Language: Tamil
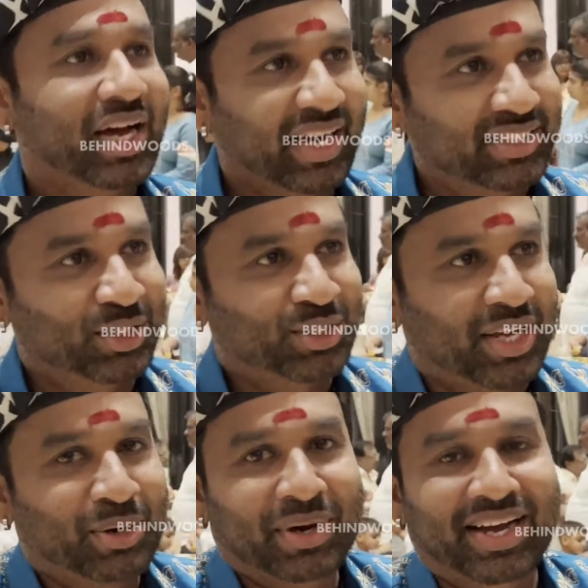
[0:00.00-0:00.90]
அர்ஜுன்
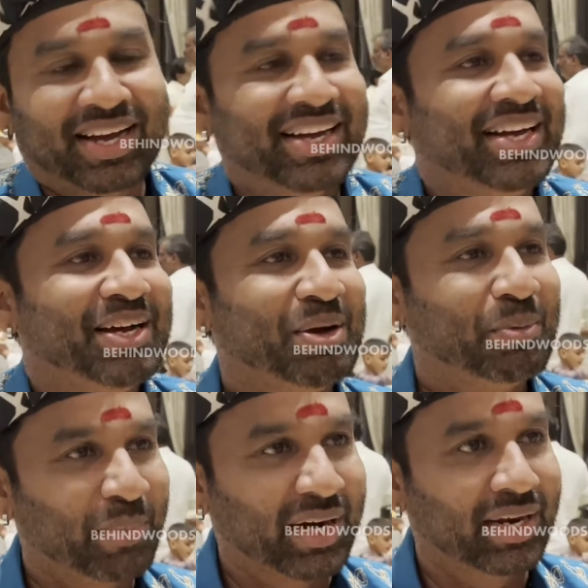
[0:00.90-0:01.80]
சாரோட
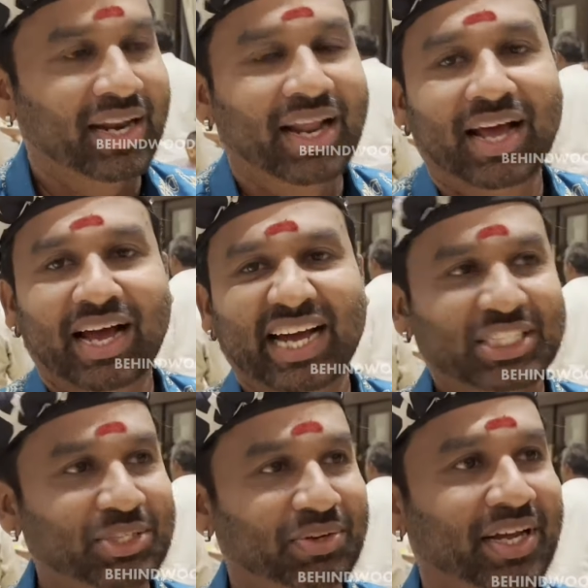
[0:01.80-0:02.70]
மகள்
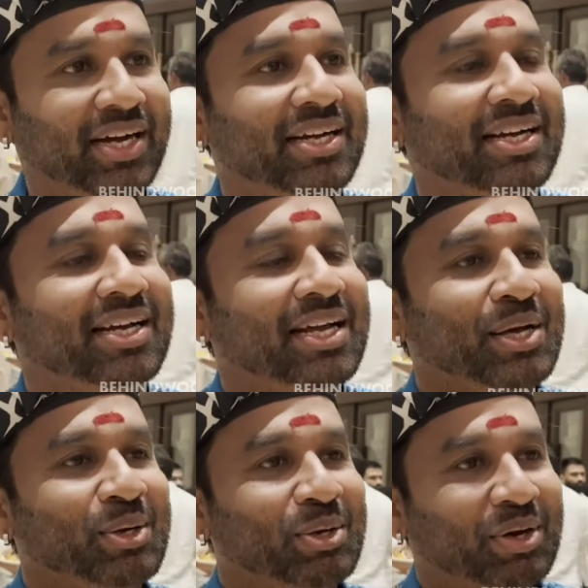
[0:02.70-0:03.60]
ஐஸ்வர்யா
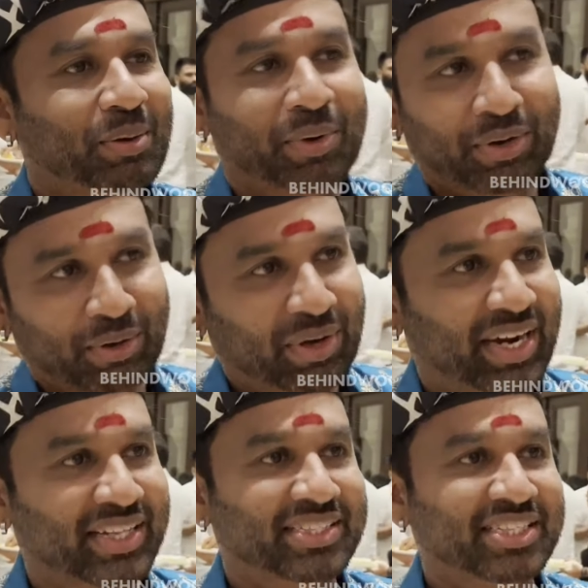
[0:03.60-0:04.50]
அப்புறம்
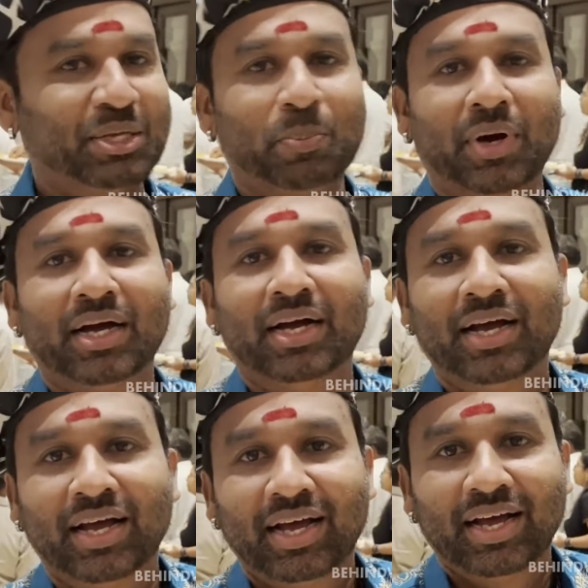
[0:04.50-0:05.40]
எனது சித்தப்பா
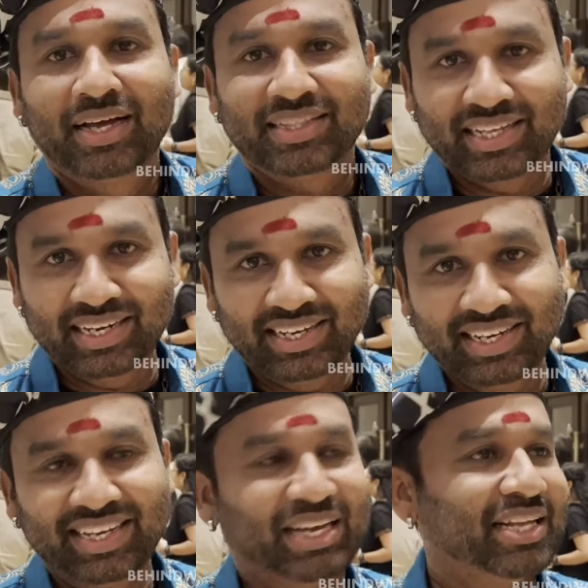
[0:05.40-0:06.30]
திரு
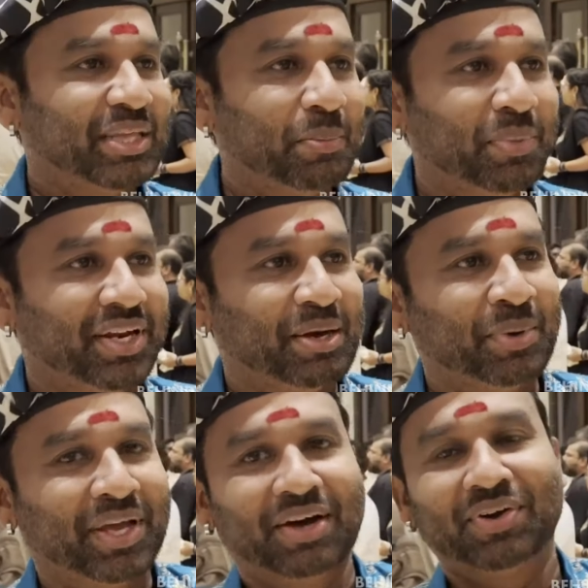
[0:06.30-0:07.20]
தம்பி
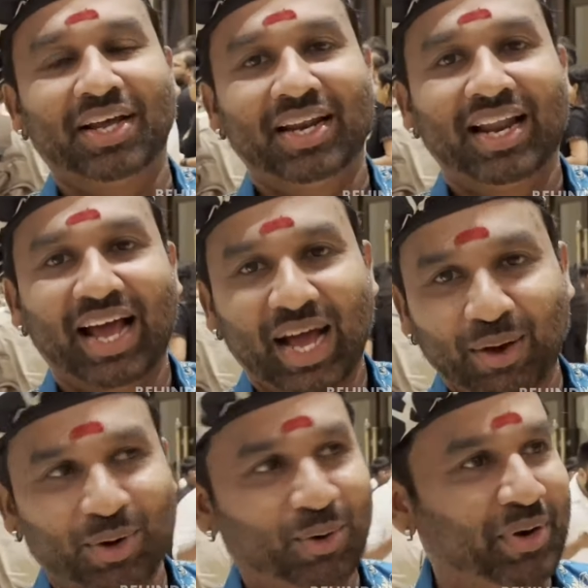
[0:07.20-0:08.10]
ராமையா அவர்கள்
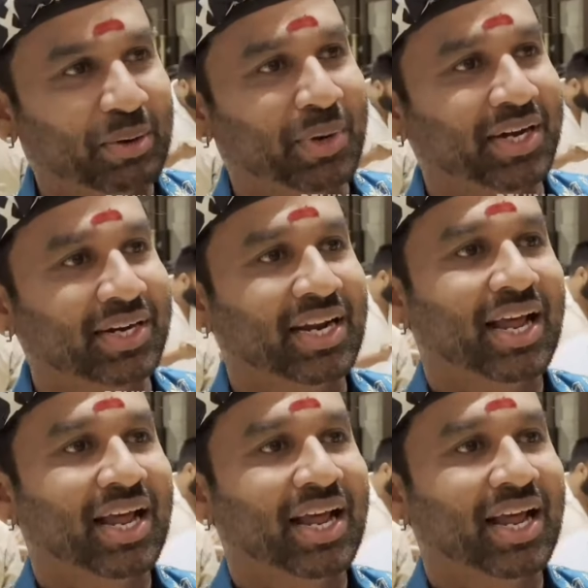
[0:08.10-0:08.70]
அவர்களுடைய மகன்